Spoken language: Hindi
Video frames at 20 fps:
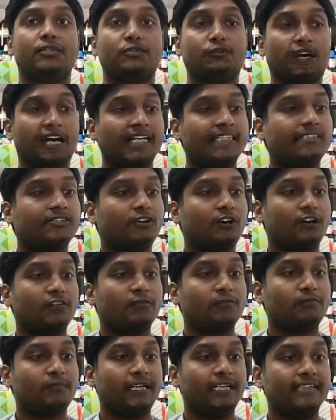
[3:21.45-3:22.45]
चॉइस
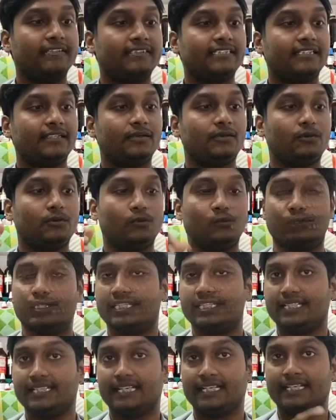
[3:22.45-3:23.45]
ऑफ मेडिसिन
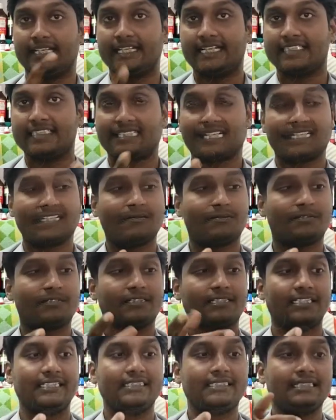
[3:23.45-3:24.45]
होती है नेक्स्ट आगे
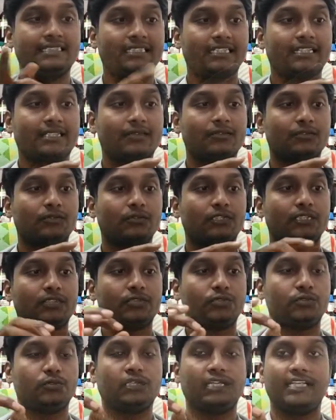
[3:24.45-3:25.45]
बढ़ते इसी तरह दोस्तों
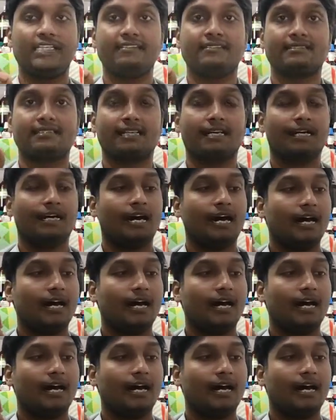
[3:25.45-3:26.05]
एक जुगलेंस